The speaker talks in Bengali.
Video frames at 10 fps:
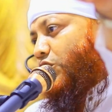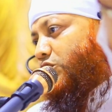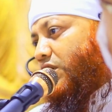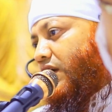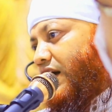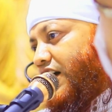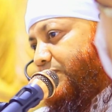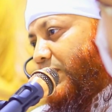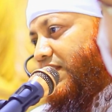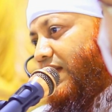যশোরে
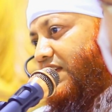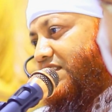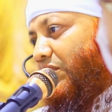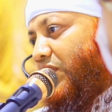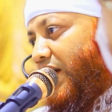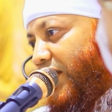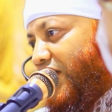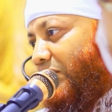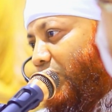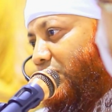হাসপাতাল আছে ওইখানে
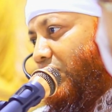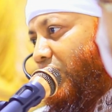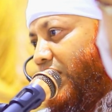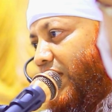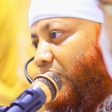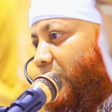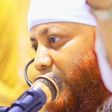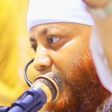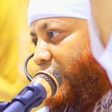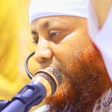গিয়ে ভর্তি হইয়া তুমি
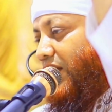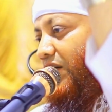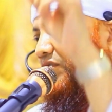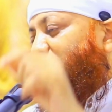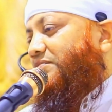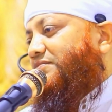চিকিৎসা নাও